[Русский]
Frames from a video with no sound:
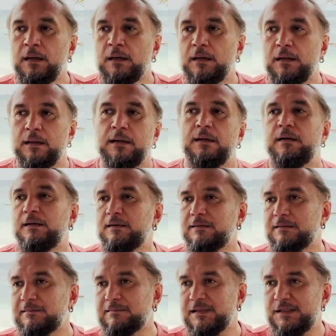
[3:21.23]
а,
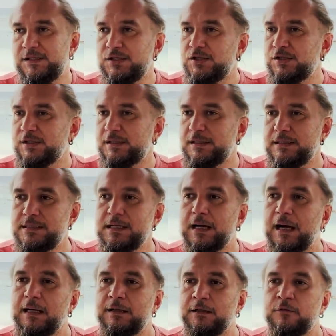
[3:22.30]
классической
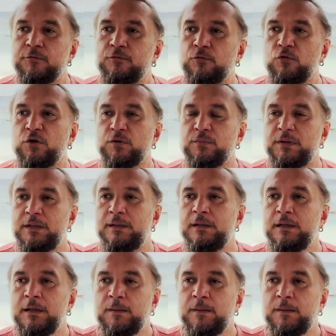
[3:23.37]
идеальной формы,